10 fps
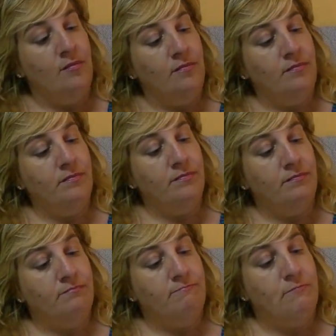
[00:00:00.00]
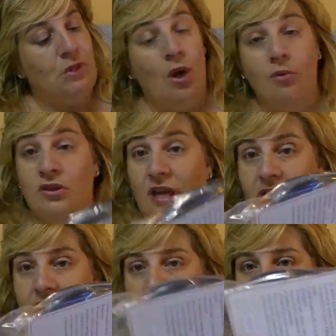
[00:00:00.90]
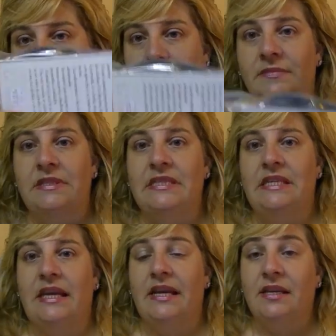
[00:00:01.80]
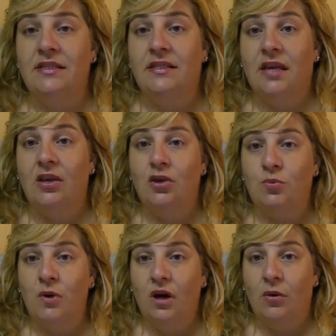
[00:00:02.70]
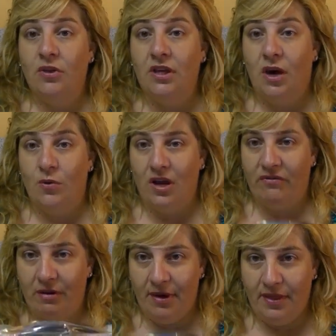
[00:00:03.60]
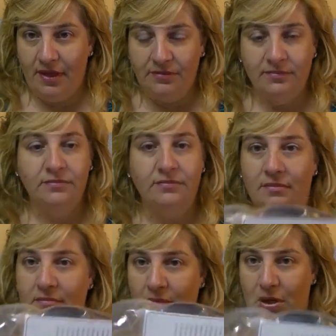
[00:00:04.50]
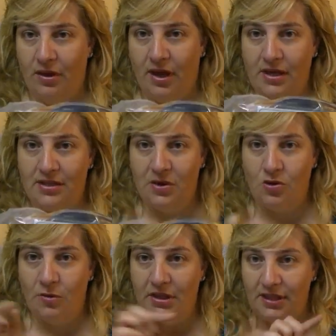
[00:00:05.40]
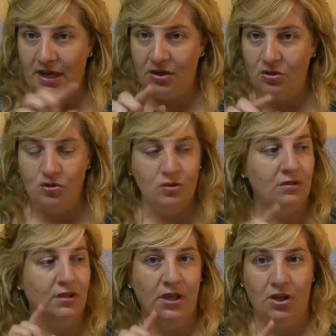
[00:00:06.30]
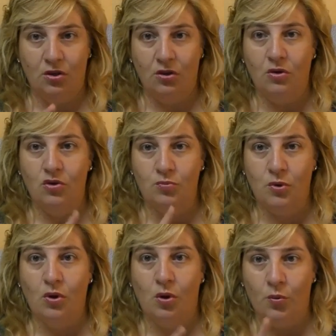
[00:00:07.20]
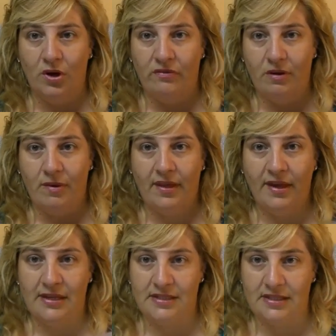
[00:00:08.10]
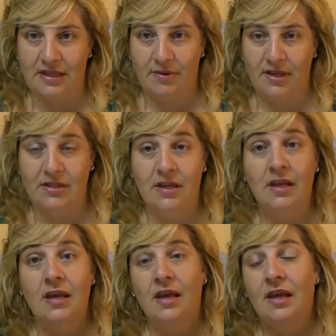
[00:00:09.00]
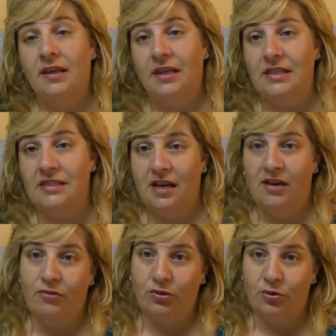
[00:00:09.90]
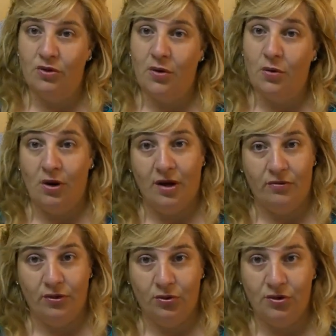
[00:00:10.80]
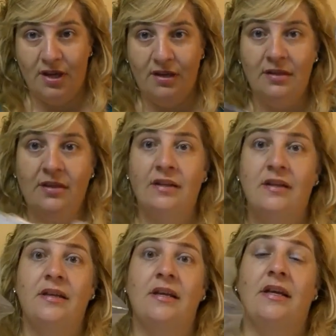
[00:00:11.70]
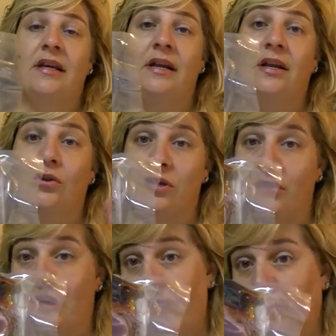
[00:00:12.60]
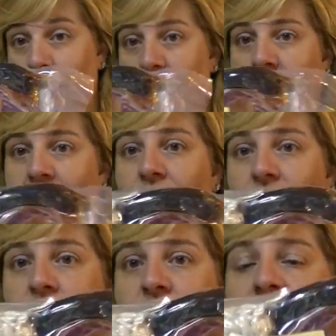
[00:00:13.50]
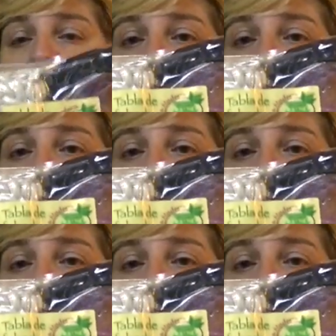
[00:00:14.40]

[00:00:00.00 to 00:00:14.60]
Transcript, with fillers: Mm, no obstante, si queréis que yo os ponga un día una fabada, me lo dejáis en comentarios y yo os pongo una fabada y así sabéis quién sea la afortunado o la afortunada, el afortunado o la afortunada,